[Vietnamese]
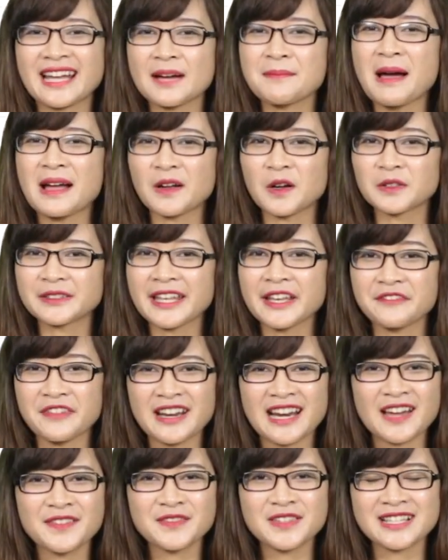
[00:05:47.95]
để các bạn có thể
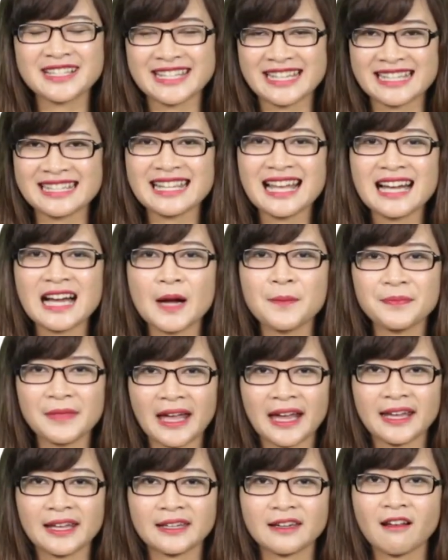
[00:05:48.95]
phát âm được chính xác âm
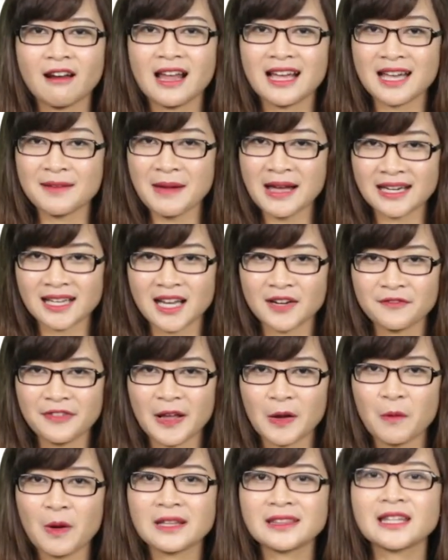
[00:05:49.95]
này đó là các bạn cần
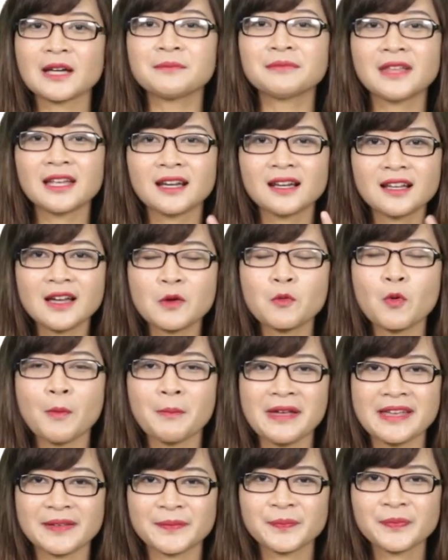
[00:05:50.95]
phải quan tâm đến lưỡi của
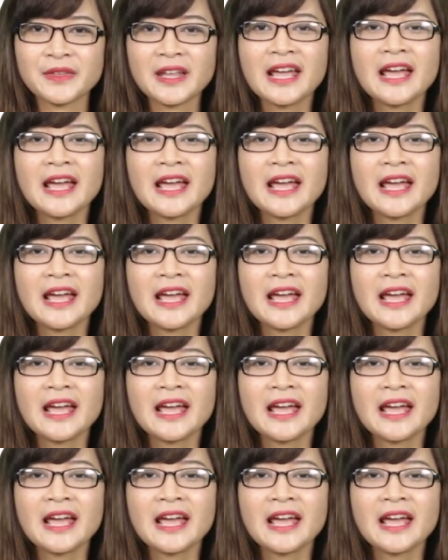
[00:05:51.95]
mình.